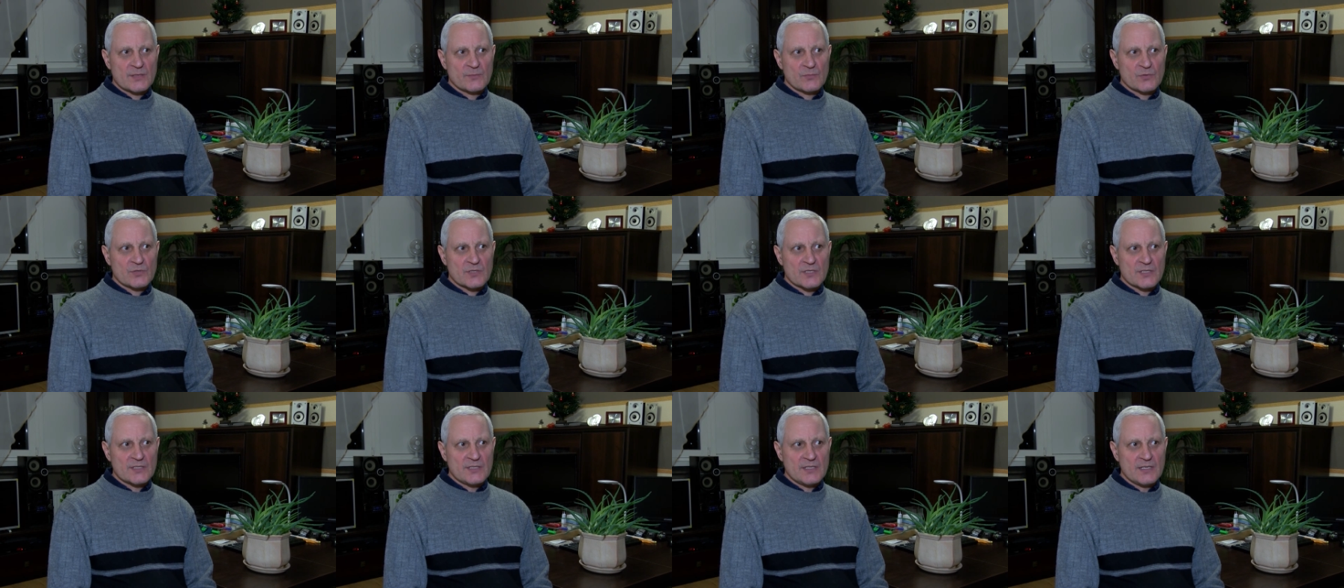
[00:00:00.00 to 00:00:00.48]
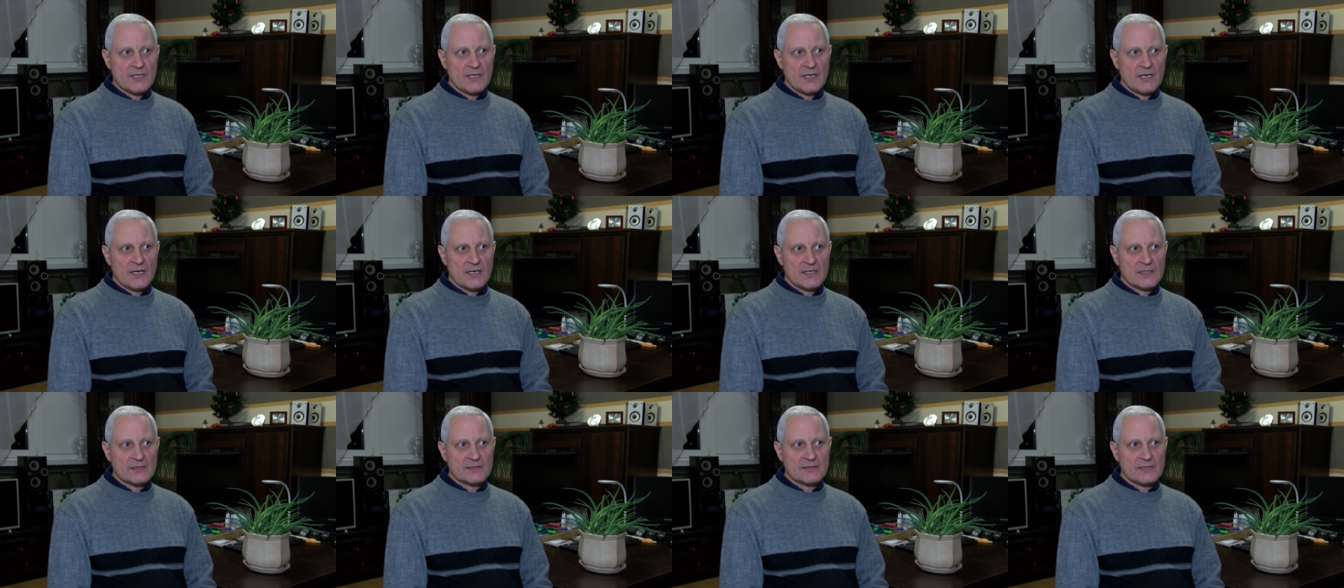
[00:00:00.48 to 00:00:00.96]
może nie,
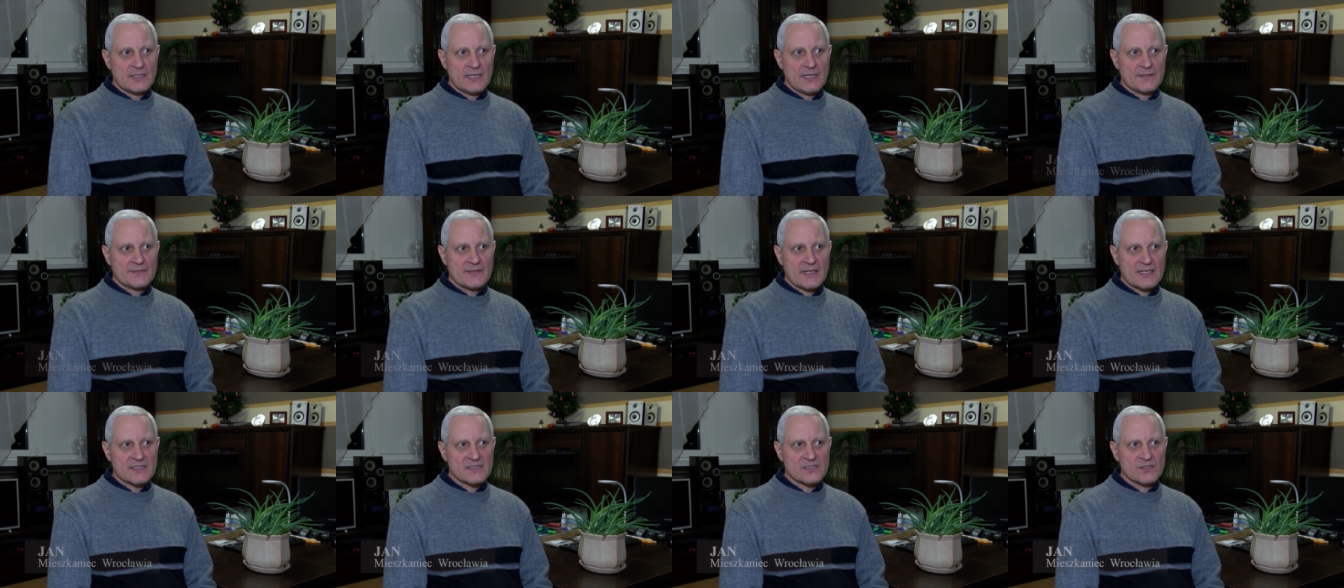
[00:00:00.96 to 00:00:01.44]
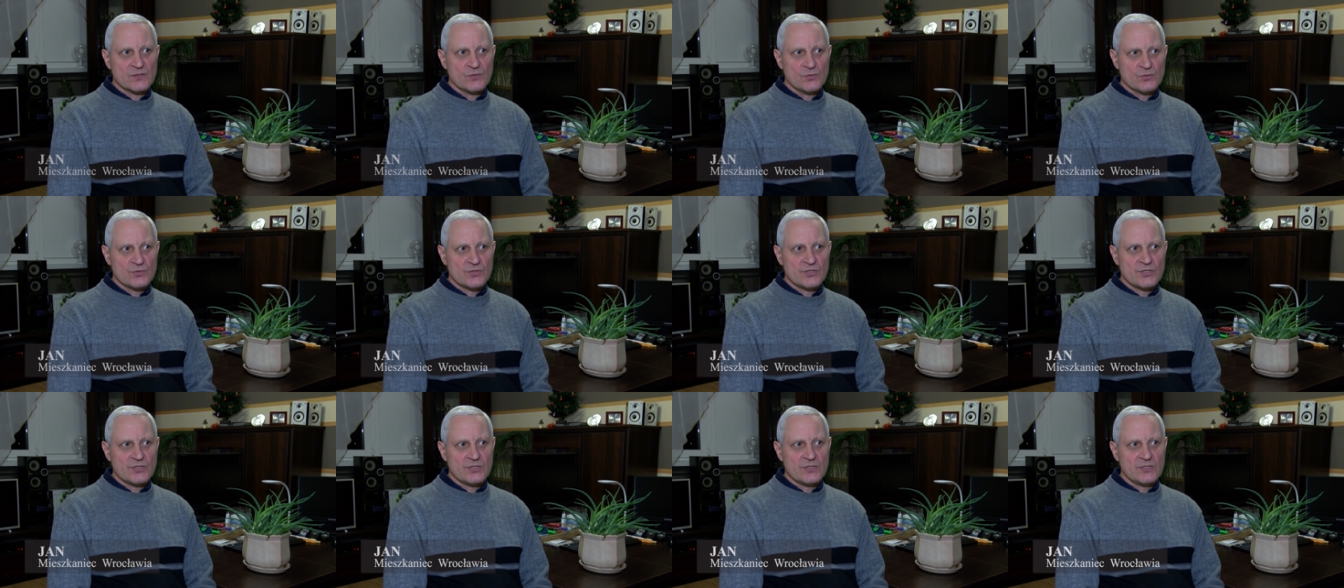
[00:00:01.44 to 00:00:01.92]
ale dla nas
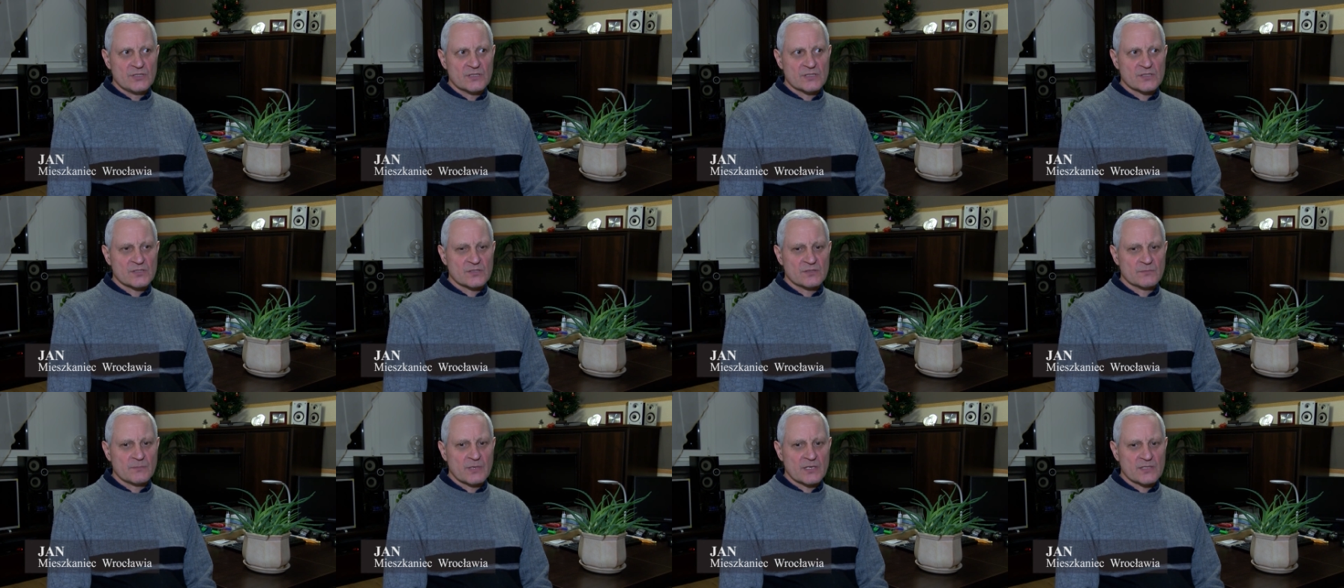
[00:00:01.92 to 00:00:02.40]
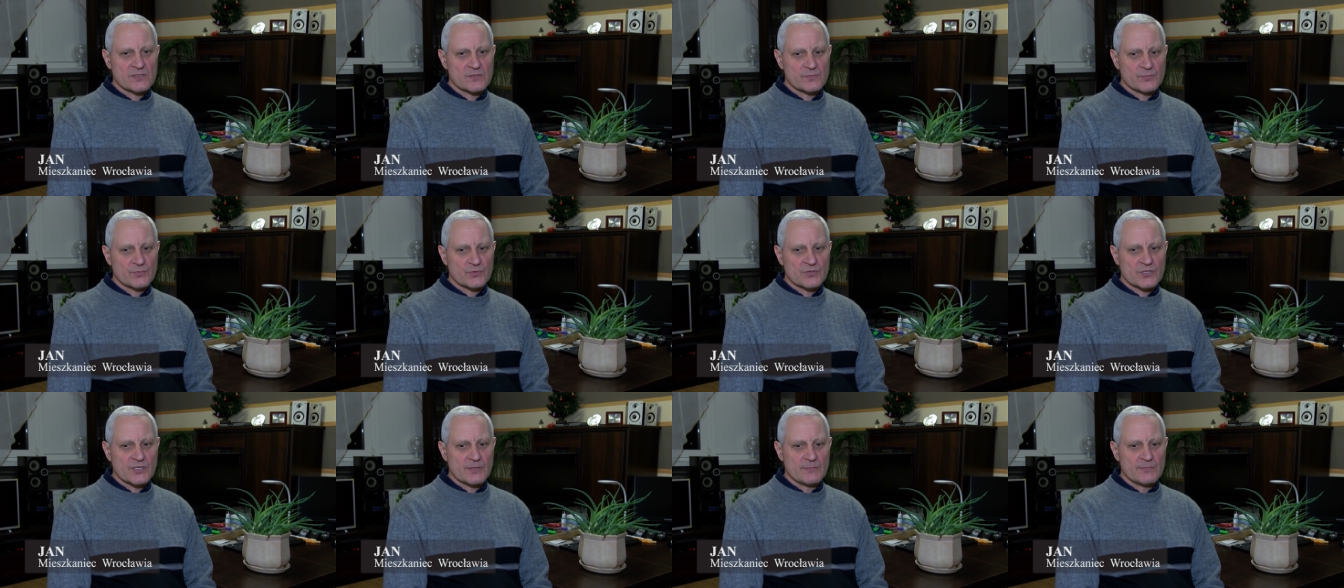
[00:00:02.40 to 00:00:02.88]
ludzi jest to bardzo
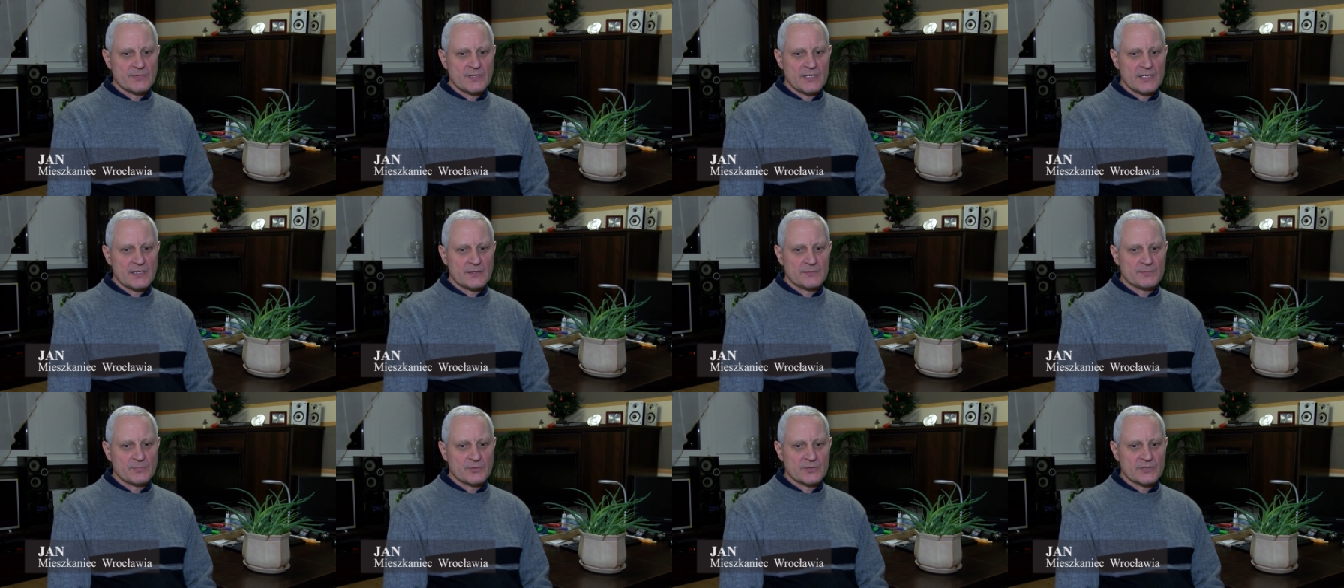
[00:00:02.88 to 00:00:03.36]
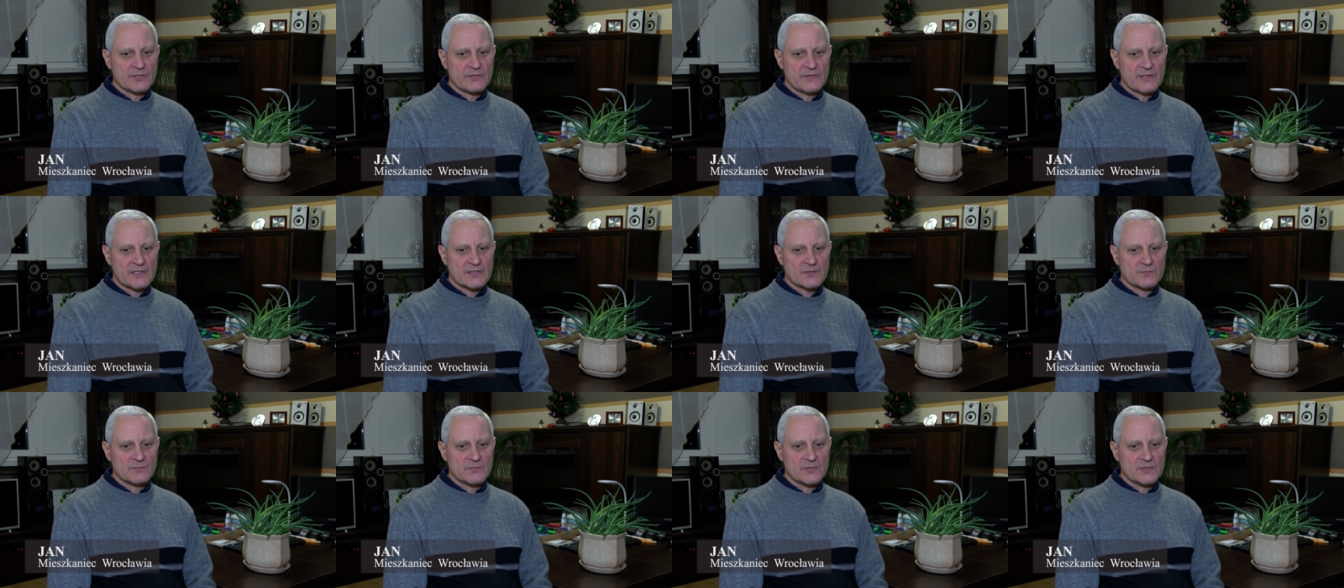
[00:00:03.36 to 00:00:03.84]
potrzebne,
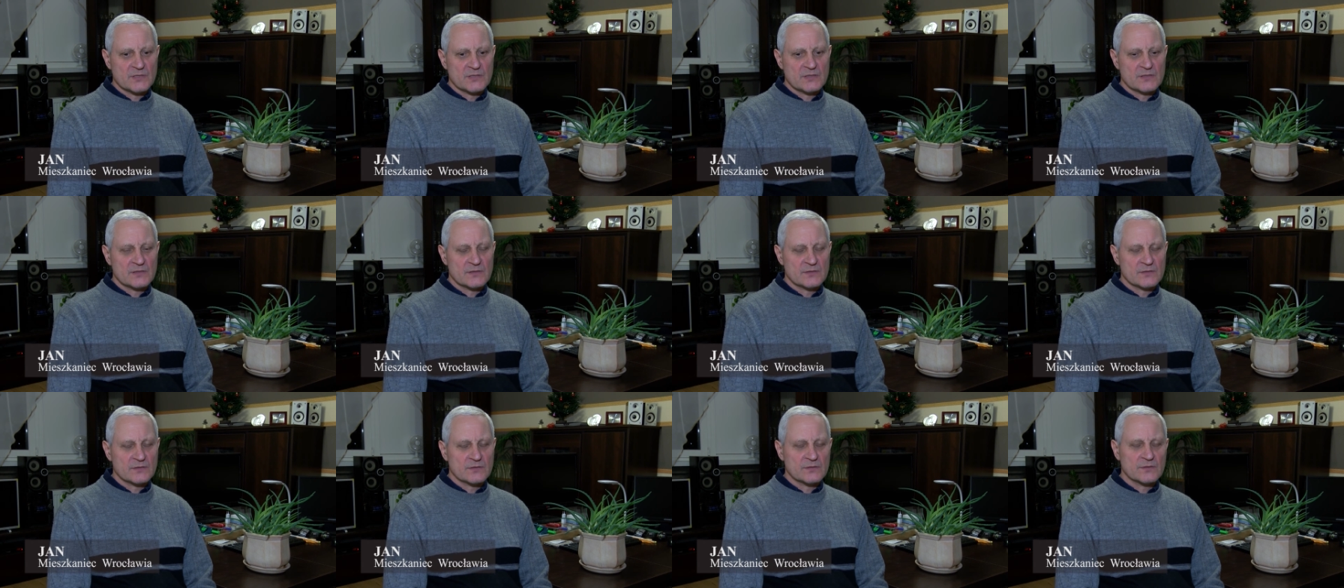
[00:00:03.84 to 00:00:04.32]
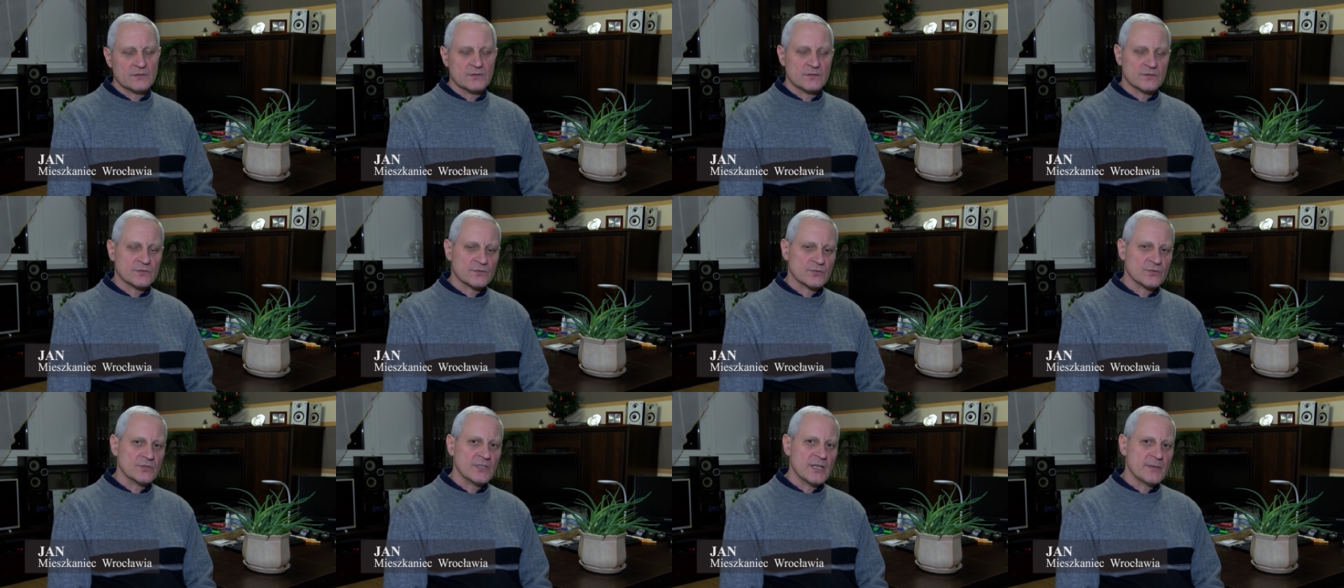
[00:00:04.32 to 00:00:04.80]
ponieważ my e,
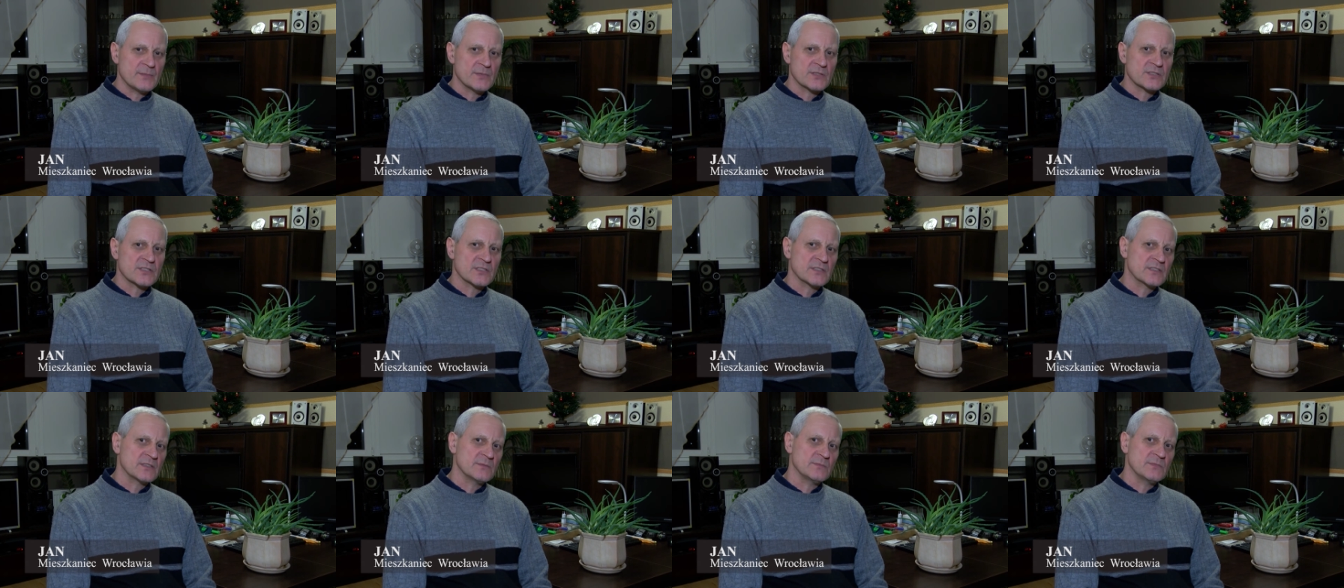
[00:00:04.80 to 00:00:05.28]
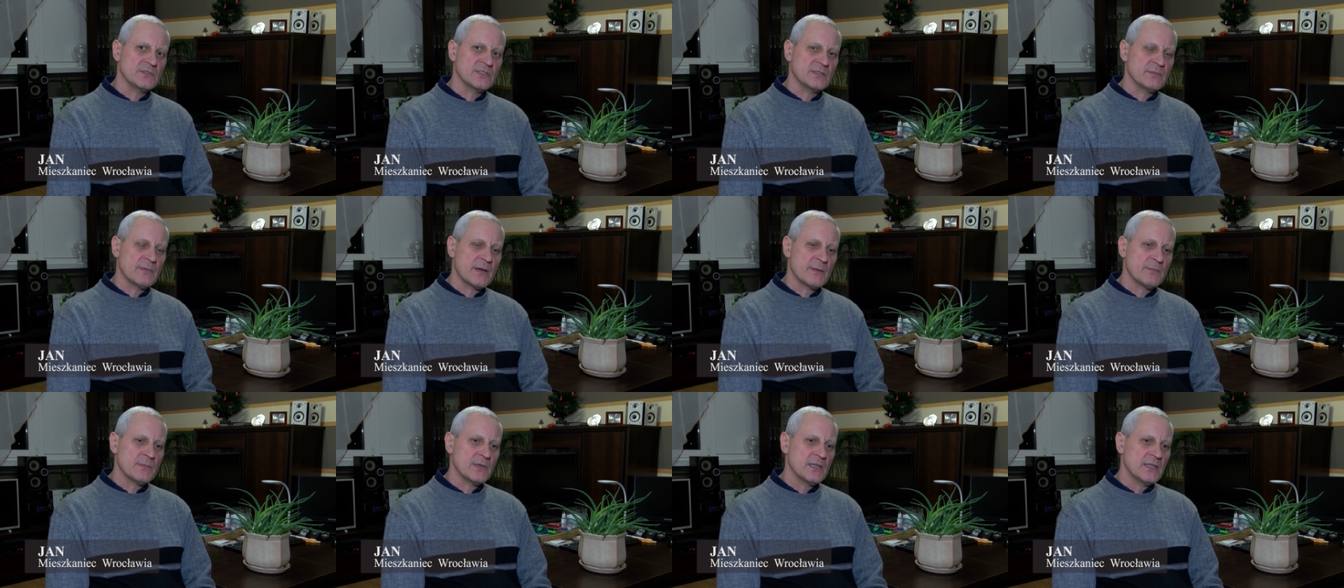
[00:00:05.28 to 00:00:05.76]
trujemy się tym
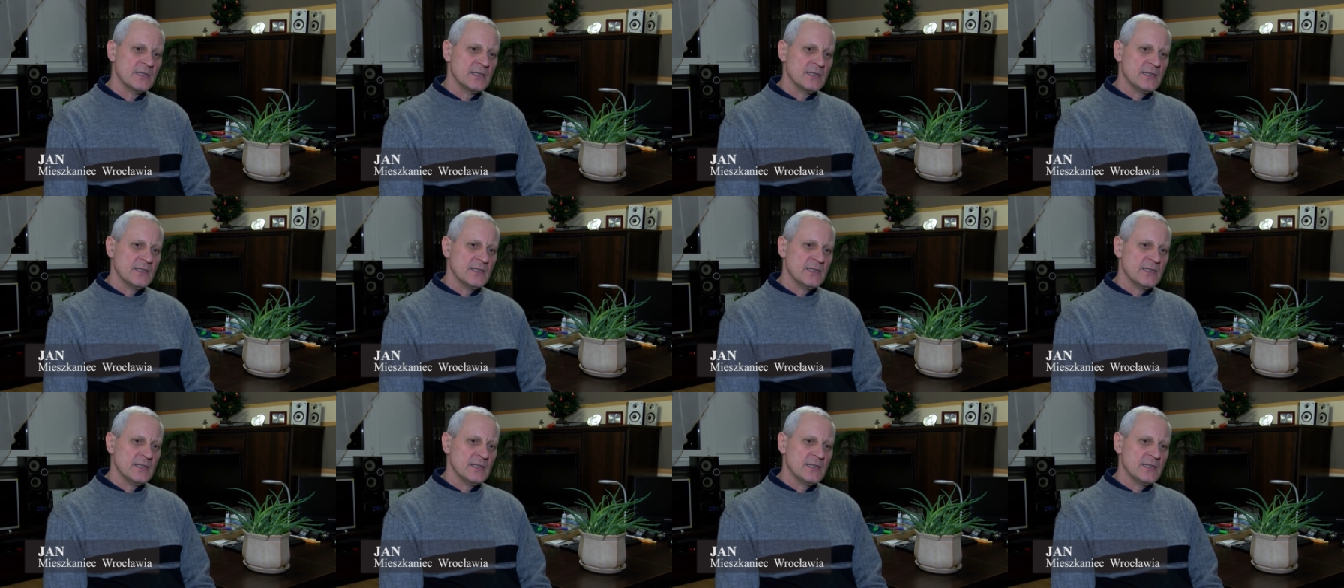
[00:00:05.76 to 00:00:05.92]
dymem,